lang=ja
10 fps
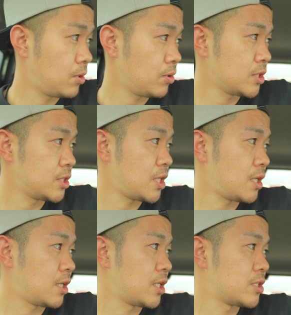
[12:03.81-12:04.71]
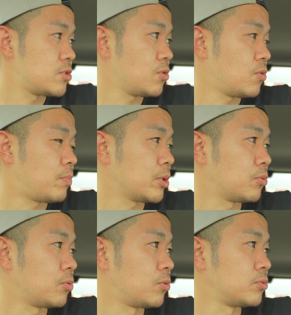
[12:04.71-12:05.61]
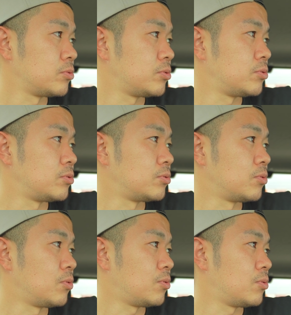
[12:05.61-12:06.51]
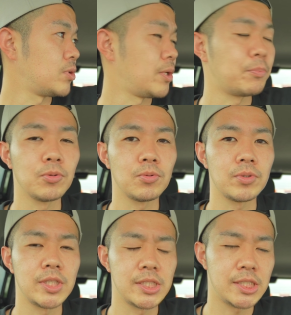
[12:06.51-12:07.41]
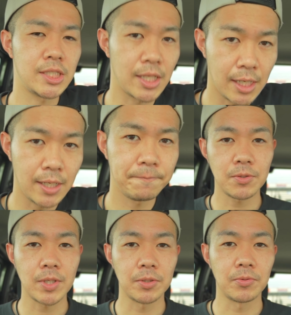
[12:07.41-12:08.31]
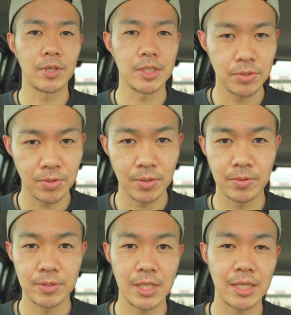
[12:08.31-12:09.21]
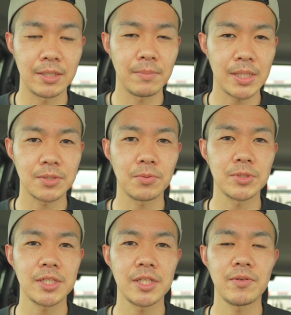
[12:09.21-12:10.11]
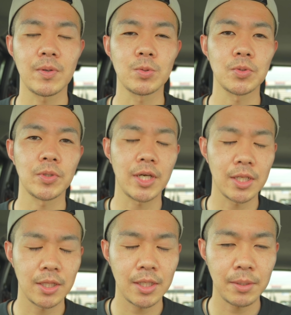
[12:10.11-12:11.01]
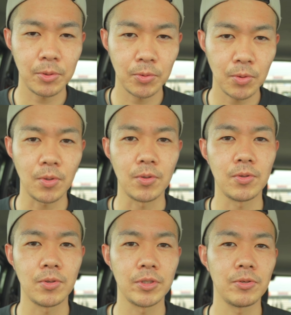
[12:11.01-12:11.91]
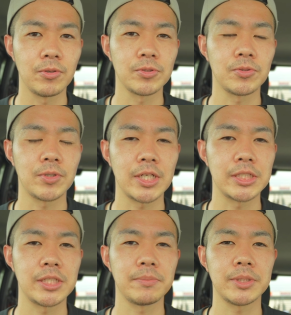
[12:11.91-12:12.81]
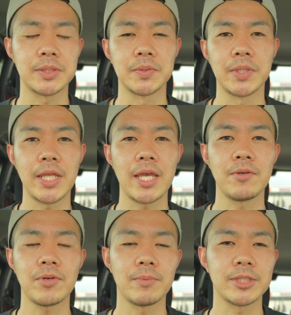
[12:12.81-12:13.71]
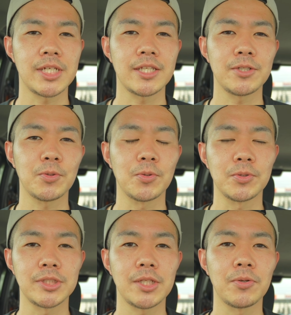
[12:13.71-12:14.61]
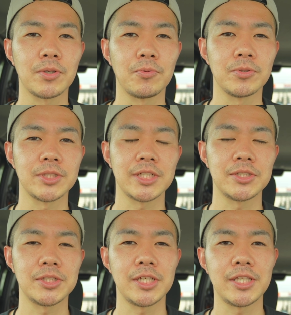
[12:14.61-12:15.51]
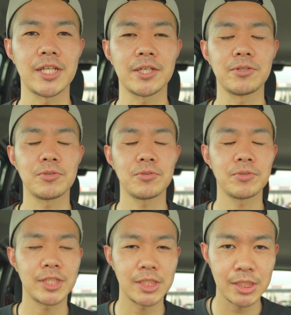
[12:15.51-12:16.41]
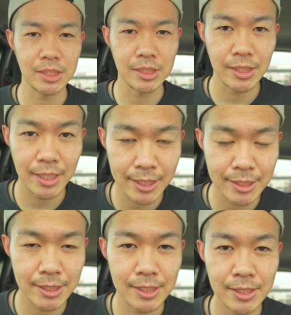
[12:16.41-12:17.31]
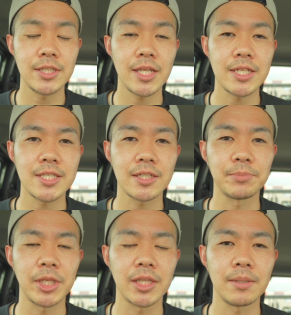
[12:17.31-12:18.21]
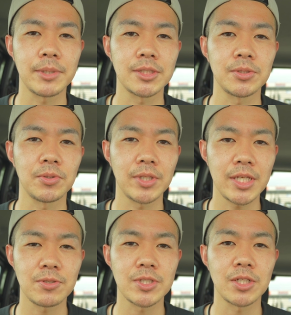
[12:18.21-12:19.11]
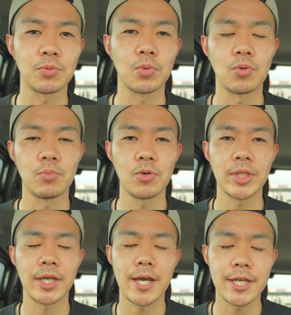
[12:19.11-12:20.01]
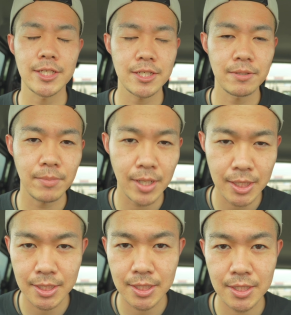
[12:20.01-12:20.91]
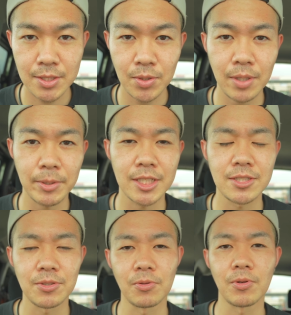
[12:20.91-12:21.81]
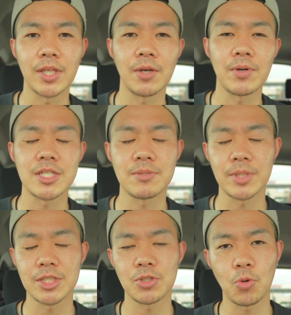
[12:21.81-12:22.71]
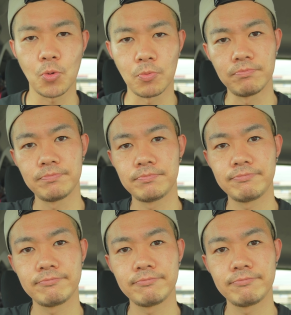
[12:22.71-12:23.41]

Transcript: という感じで月曜パトロールのレポートでした。今回の動画は以上でございます。このチャンネルではコストコで買ったものをいろいろ紹介してますので、よければチャンネル登録して動画の方をチェックしていただけると嬉しいです。 Twitter、Instagram やってますので、そちらのフォローもお願いします。それではまた次の動画でお会いしましょう。